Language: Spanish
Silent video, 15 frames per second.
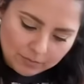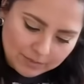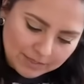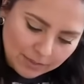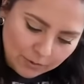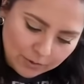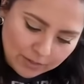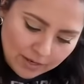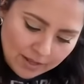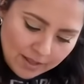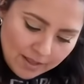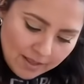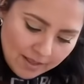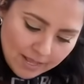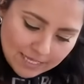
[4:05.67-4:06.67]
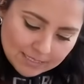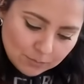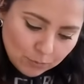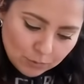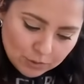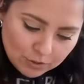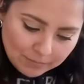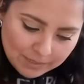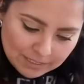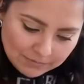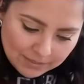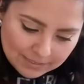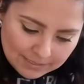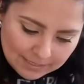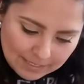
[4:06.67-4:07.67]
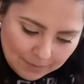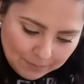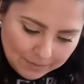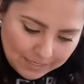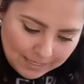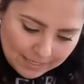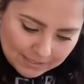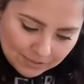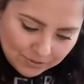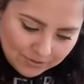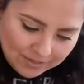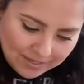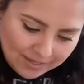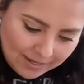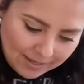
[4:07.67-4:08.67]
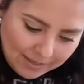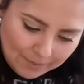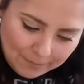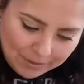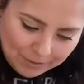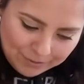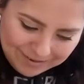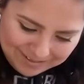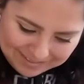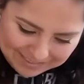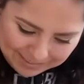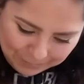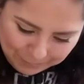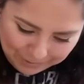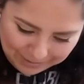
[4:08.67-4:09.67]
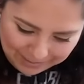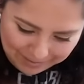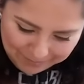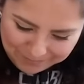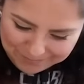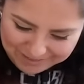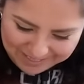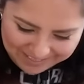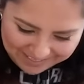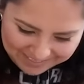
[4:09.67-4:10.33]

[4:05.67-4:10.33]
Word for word: atomizador, es mucho más fácil la aplicación y queda mejor distribuida. A mí me